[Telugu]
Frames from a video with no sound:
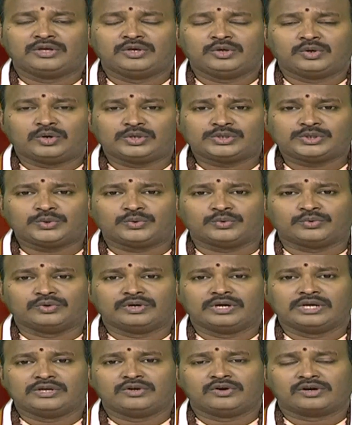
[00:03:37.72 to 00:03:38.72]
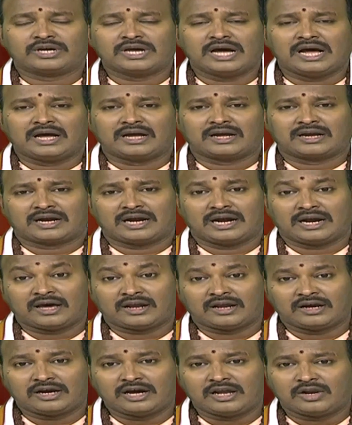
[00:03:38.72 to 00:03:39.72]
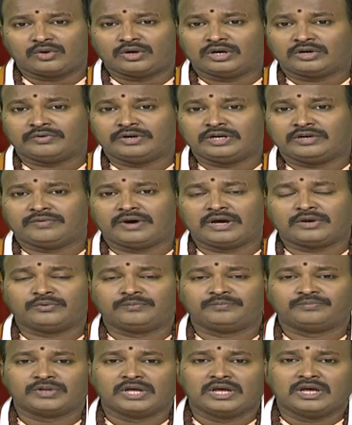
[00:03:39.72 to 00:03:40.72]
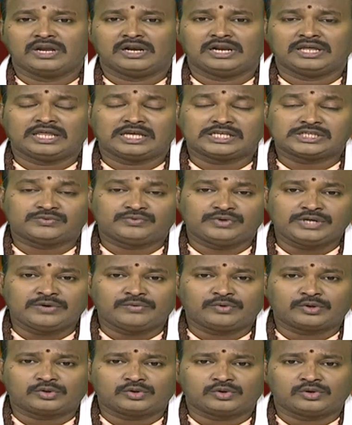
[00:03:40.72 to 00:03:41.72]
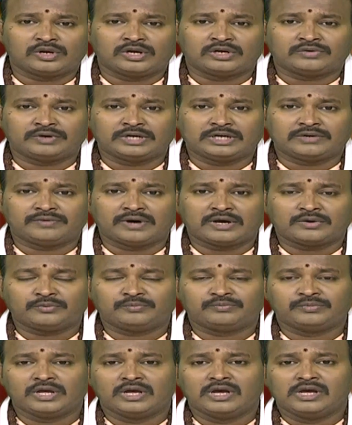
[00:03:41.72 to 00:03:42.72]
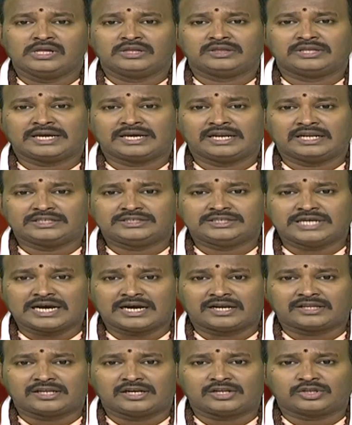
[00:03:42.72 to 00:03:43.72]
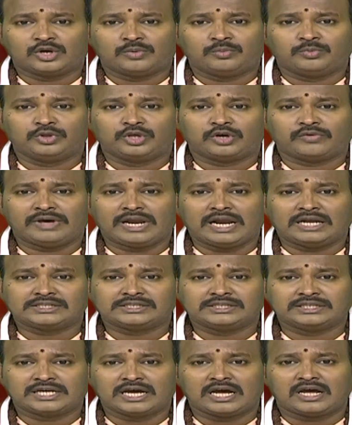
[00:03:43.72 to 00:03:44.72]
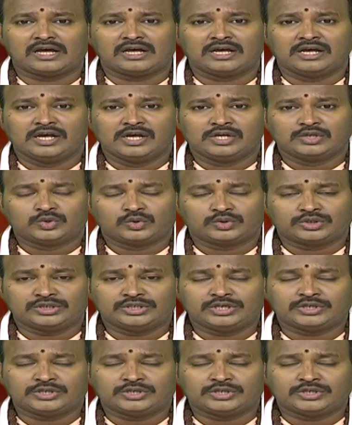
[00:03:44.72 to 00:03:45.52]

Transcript: ఈరోజు యొక్క కళారంగాల్లో ఉన్నటువంటి వారు లేదా స్వీయ వృత్తిలో ఉన్నటువంటి వారు తగిన జాగ్రత్తలతో ముందుకు వెళ్లాల్సిందిగా సూచన